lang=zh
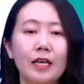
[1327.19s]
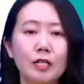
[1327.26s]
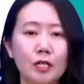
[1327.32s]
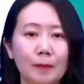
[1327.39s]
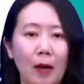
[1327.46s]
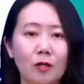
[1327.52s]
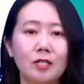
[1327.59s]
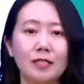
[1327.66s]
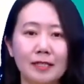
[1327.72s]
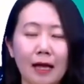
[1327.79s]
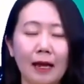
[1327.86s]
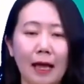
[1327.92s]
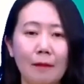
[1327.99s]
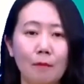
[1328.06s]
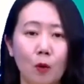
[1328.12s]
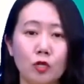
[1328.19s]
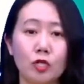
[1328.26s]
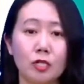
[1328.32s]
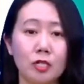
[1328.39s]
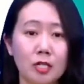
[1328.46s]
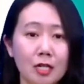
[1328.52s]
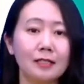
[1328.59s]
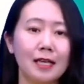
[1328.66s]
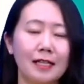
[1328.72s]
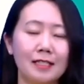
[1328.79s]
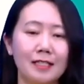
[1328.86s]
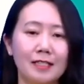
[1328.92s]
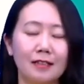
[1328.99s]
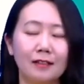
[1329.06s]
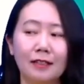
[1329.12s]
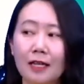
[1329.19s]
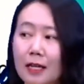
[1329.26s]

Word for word: 是表示将来某时正在进行。